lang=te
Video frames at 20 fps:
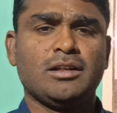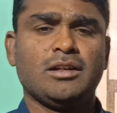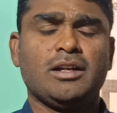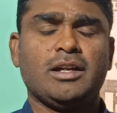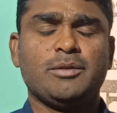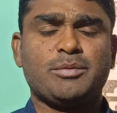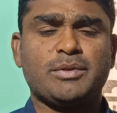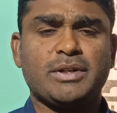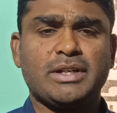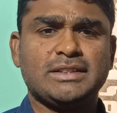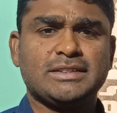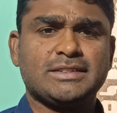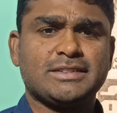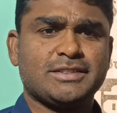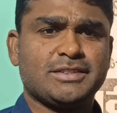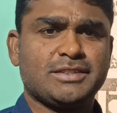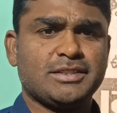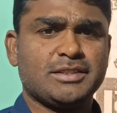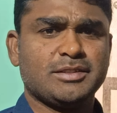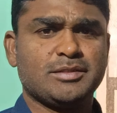హాయ్ ఫ్రెండ్స్
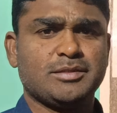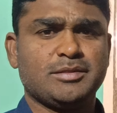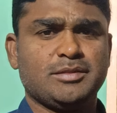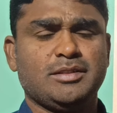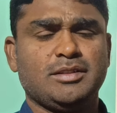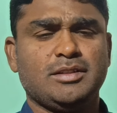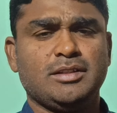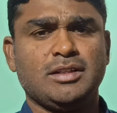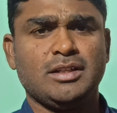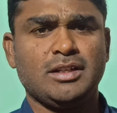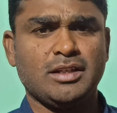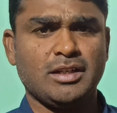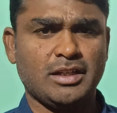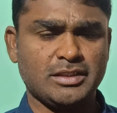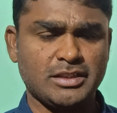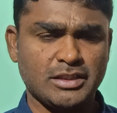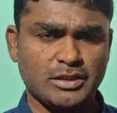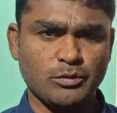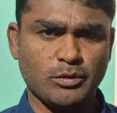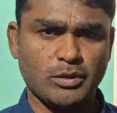
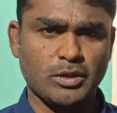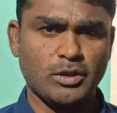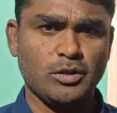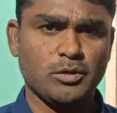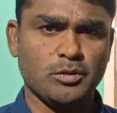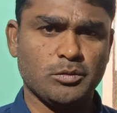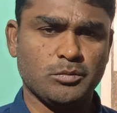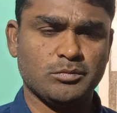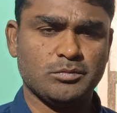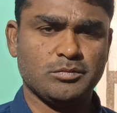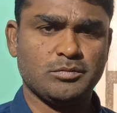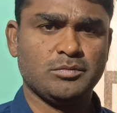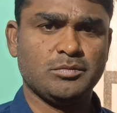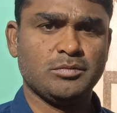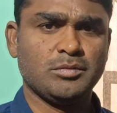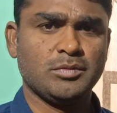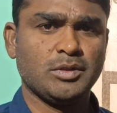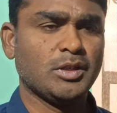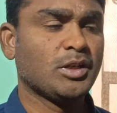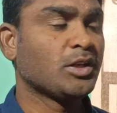అతి త్వరలో
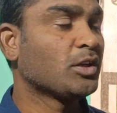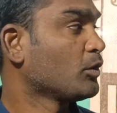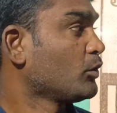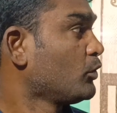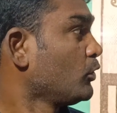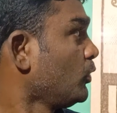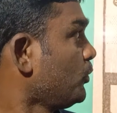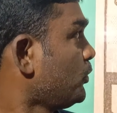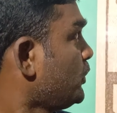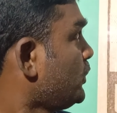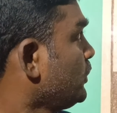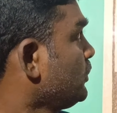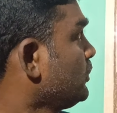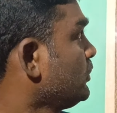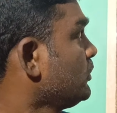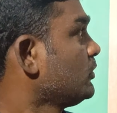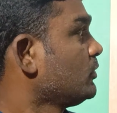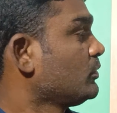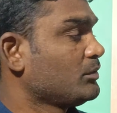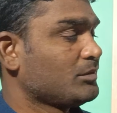గ్రూప్ టూ
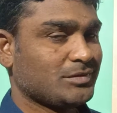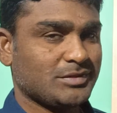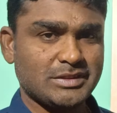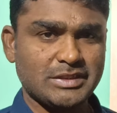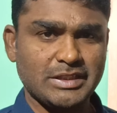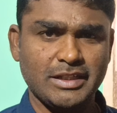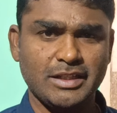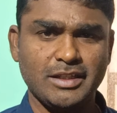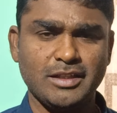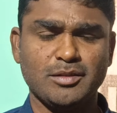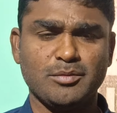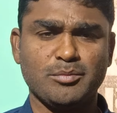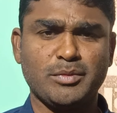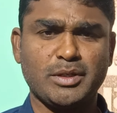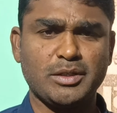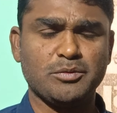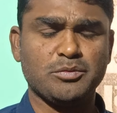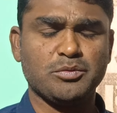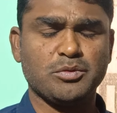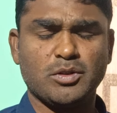త్రీ
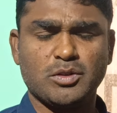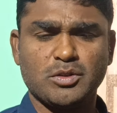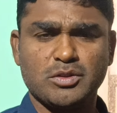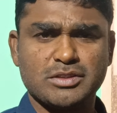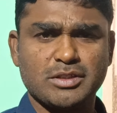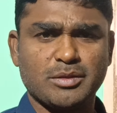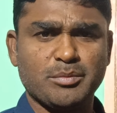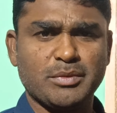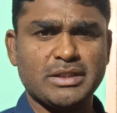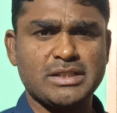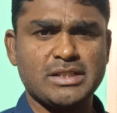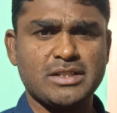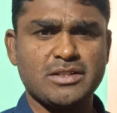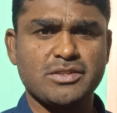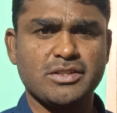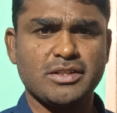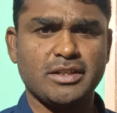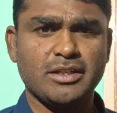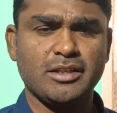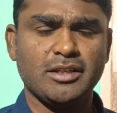మరియు ఫోర్కు
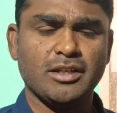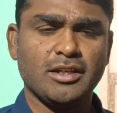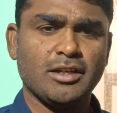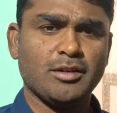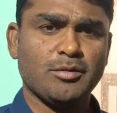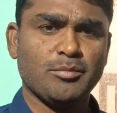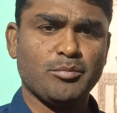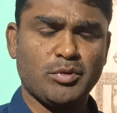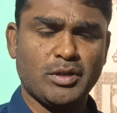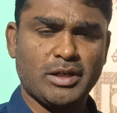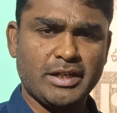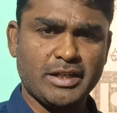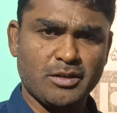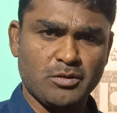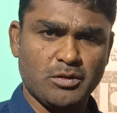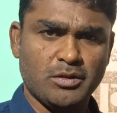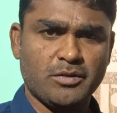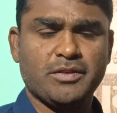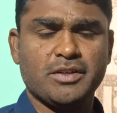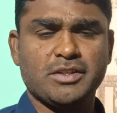సంబంధించి భారీ
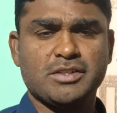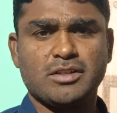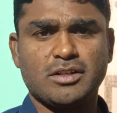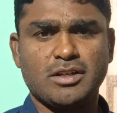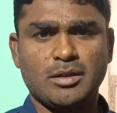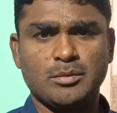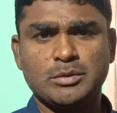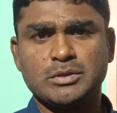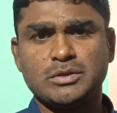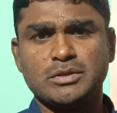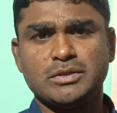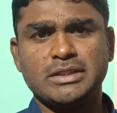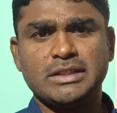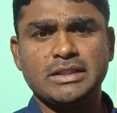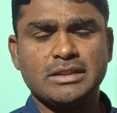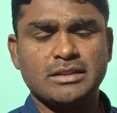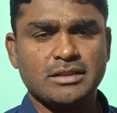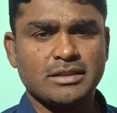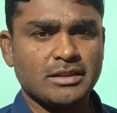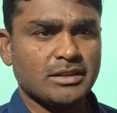నోటిఫికేషన్ రాబోతుంది
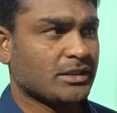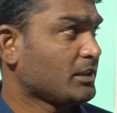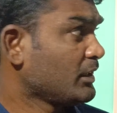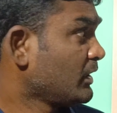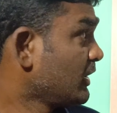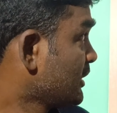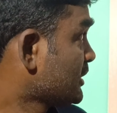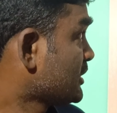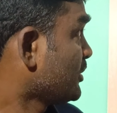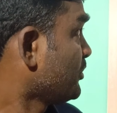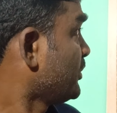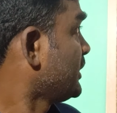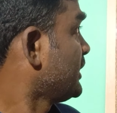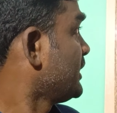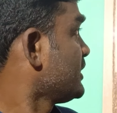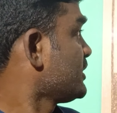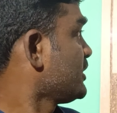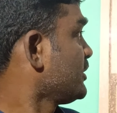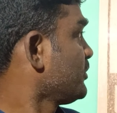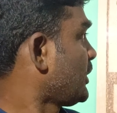దీనికి
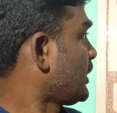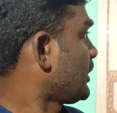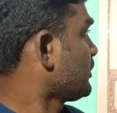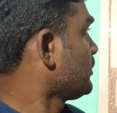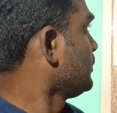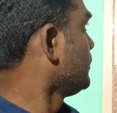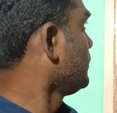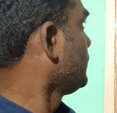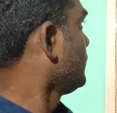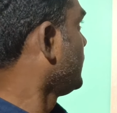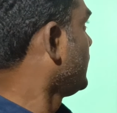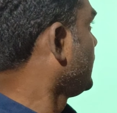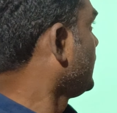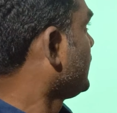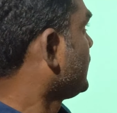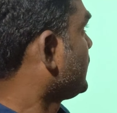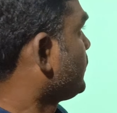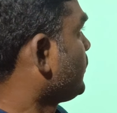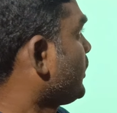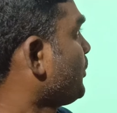సంబంధించి మనకు
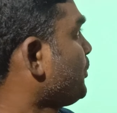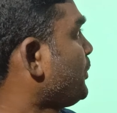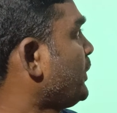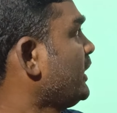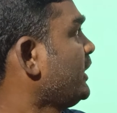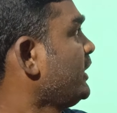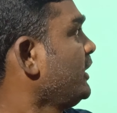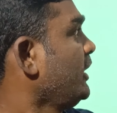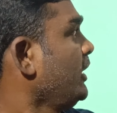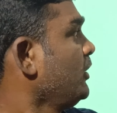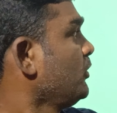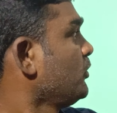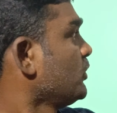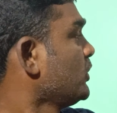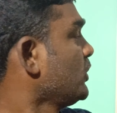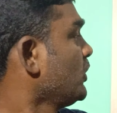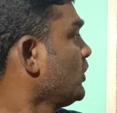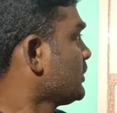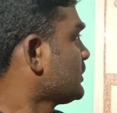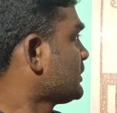త్వరపడండి
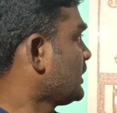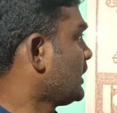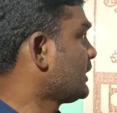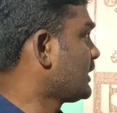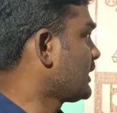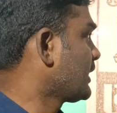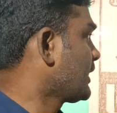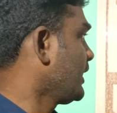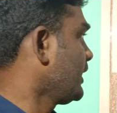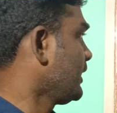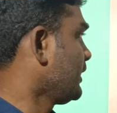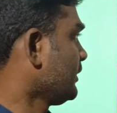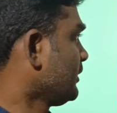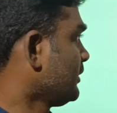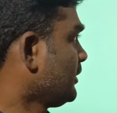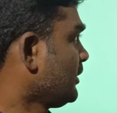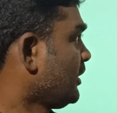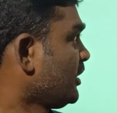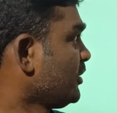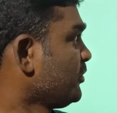ఉద్యోగ సాధనకై
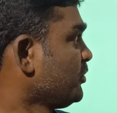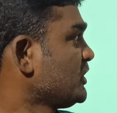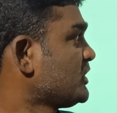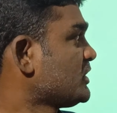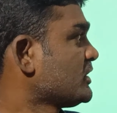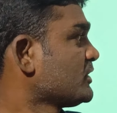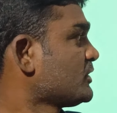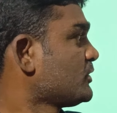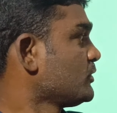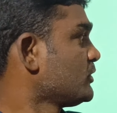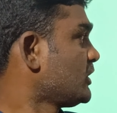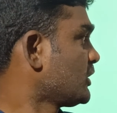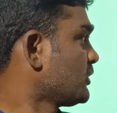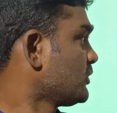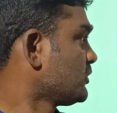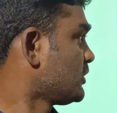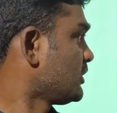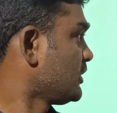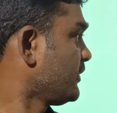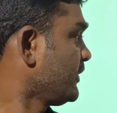అడ్మిషన్స్
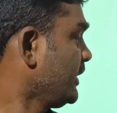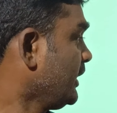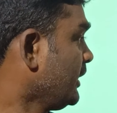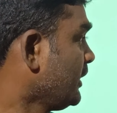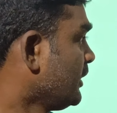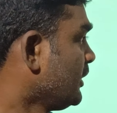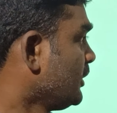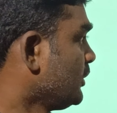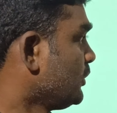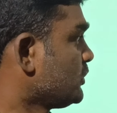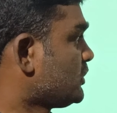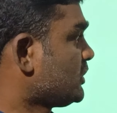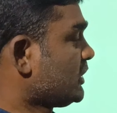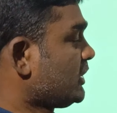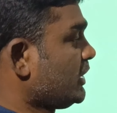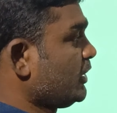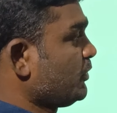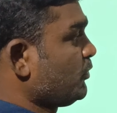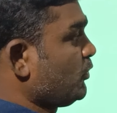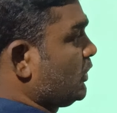జరుగుతున్నవి
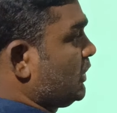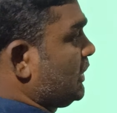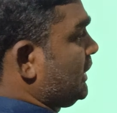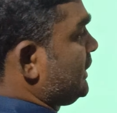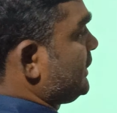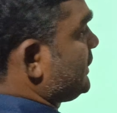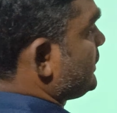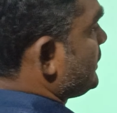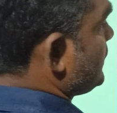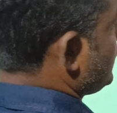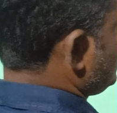ఉచిత డెమో క్లాస్